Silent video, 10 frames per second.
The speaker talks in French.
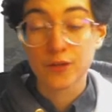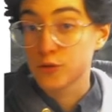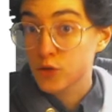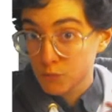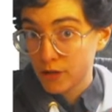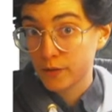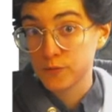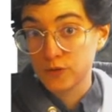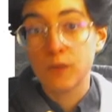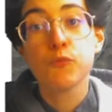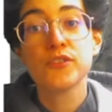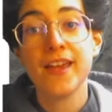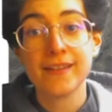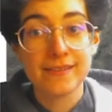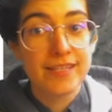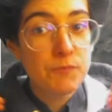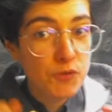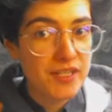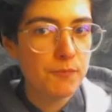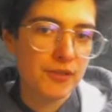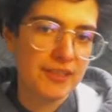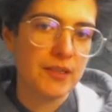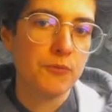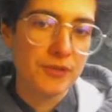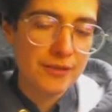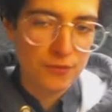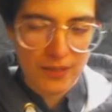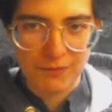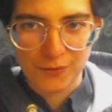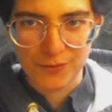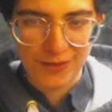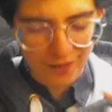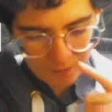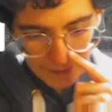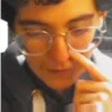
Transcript: justement à cause de la poussière qui se déposait petit à petit sur les panneaux solaires.